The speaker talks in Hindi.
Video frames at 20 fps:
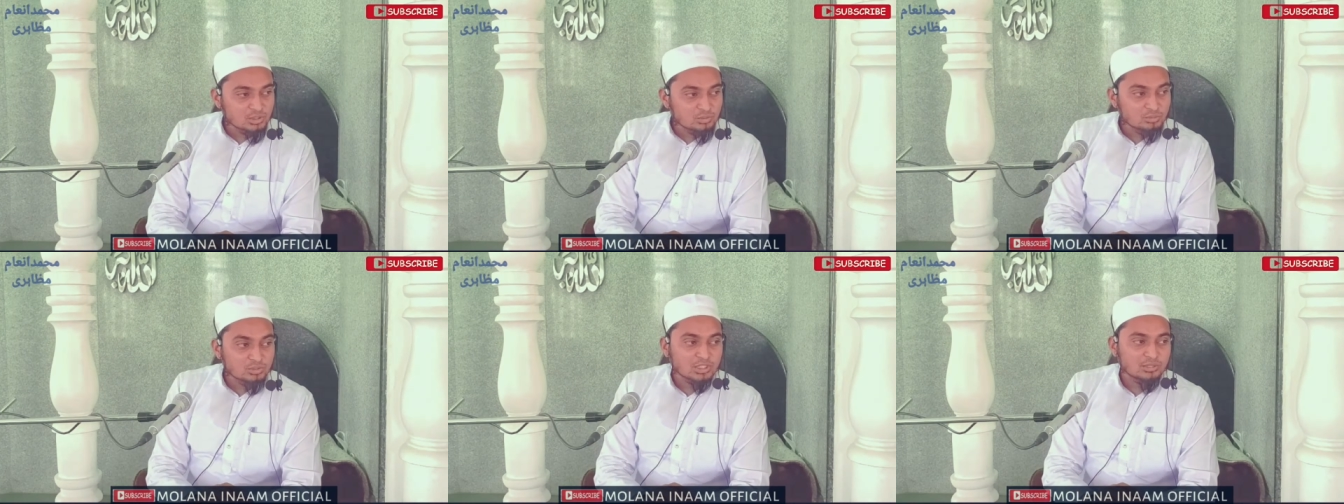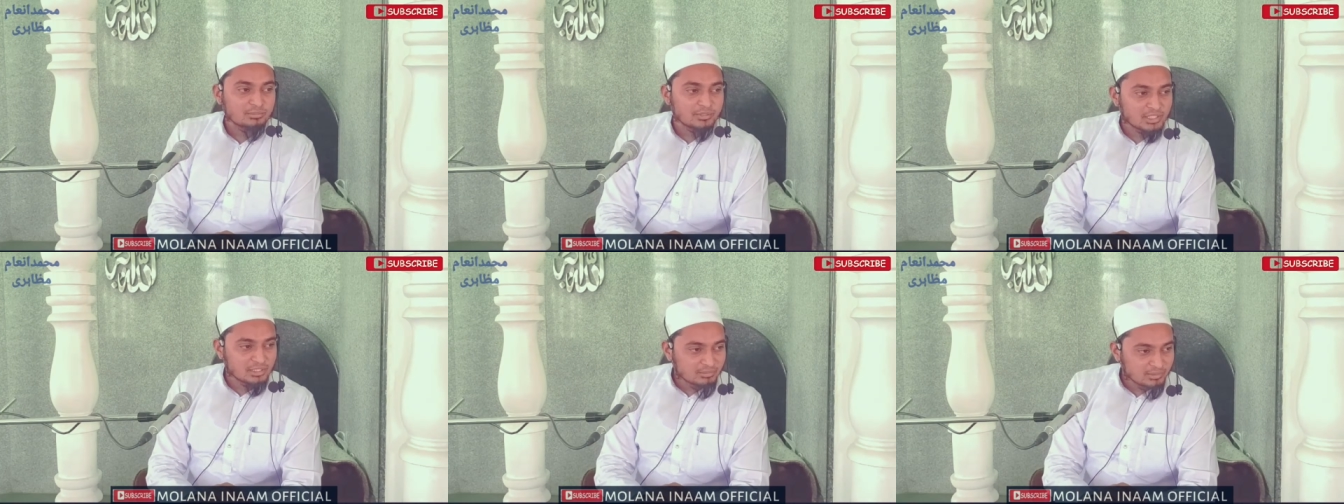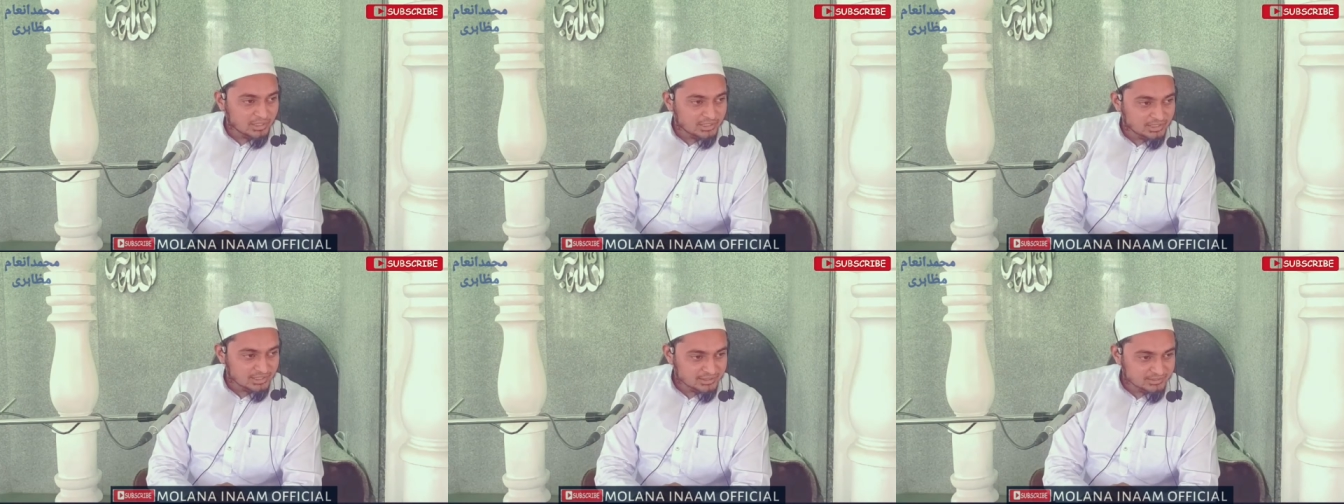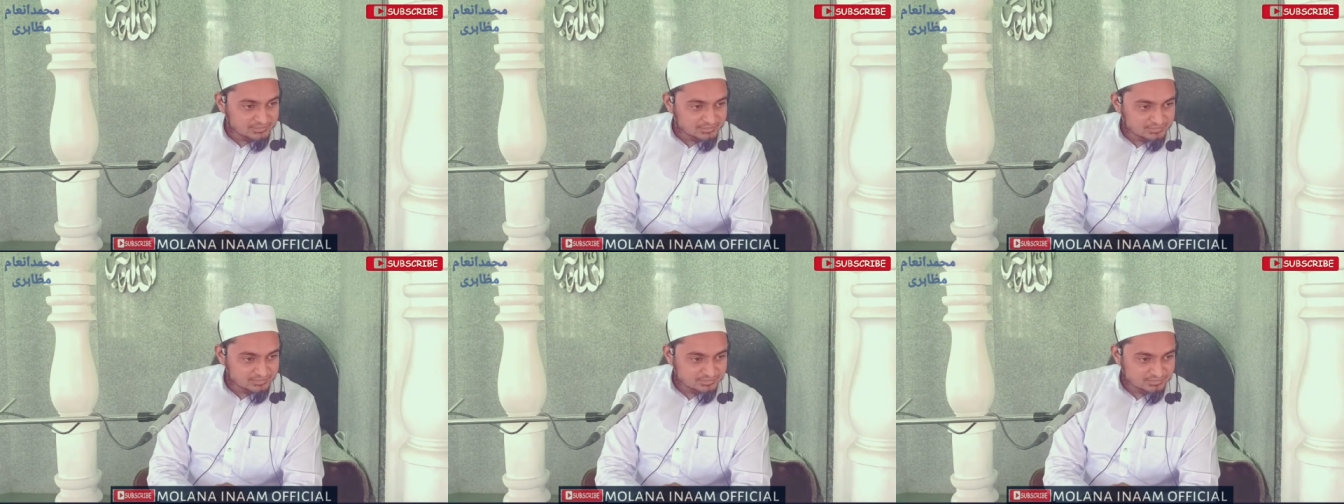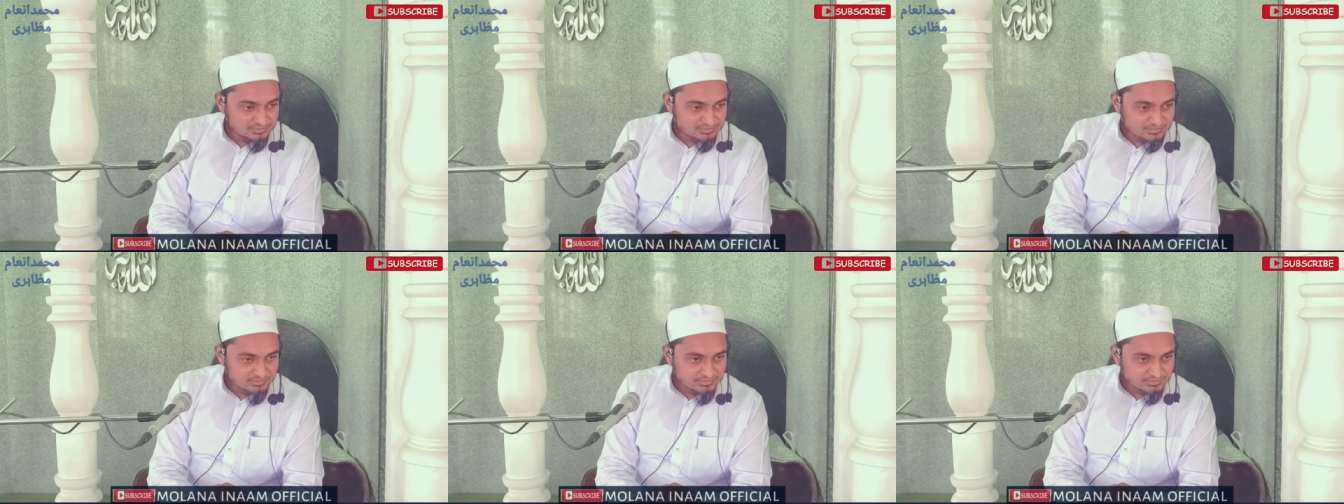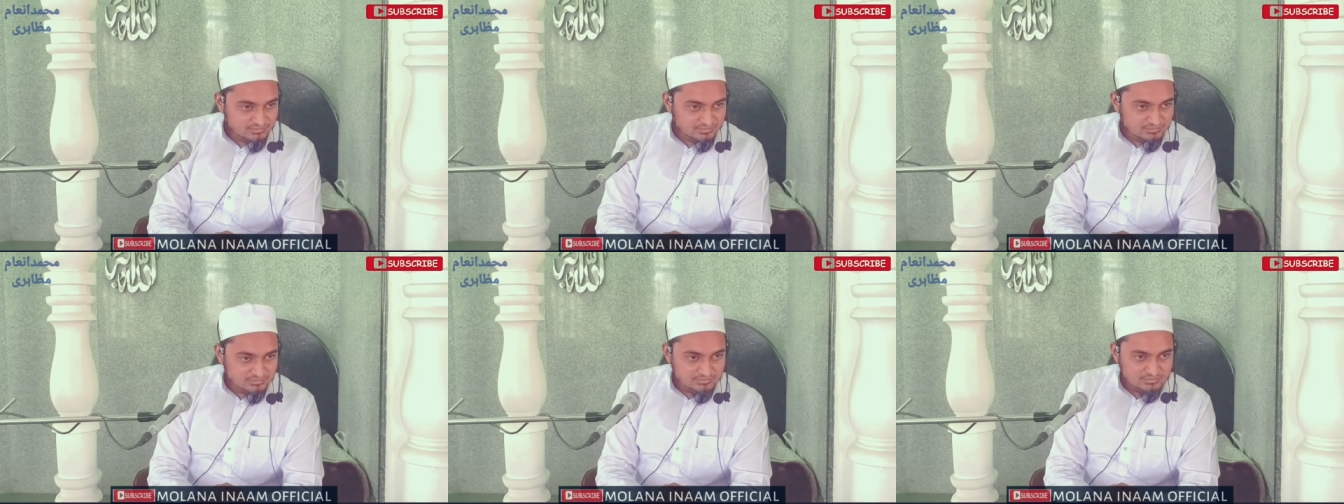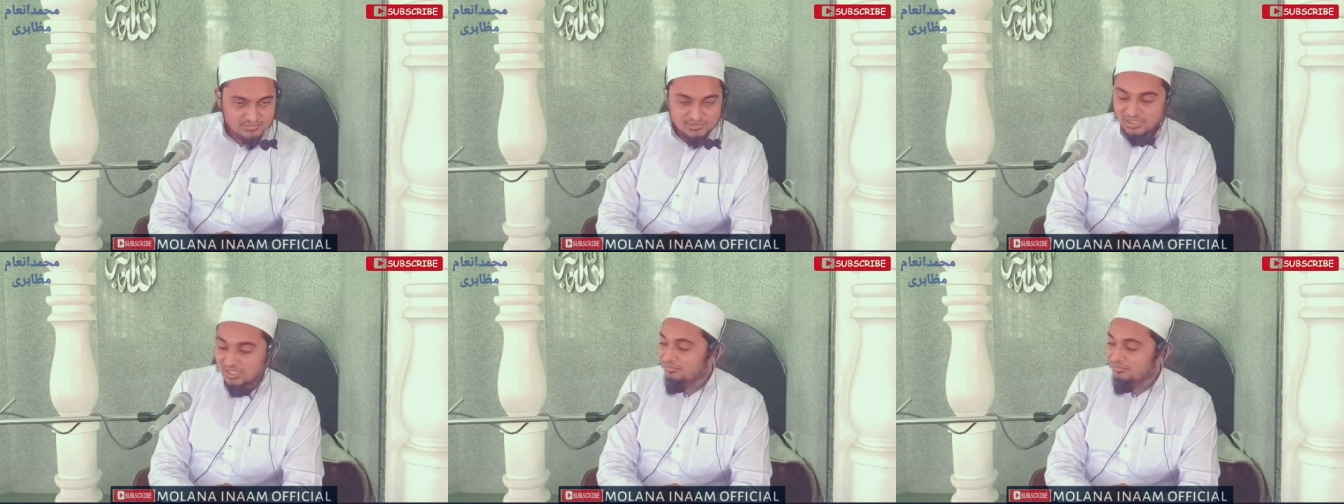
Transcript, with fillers: तु के बड़े भाई हैं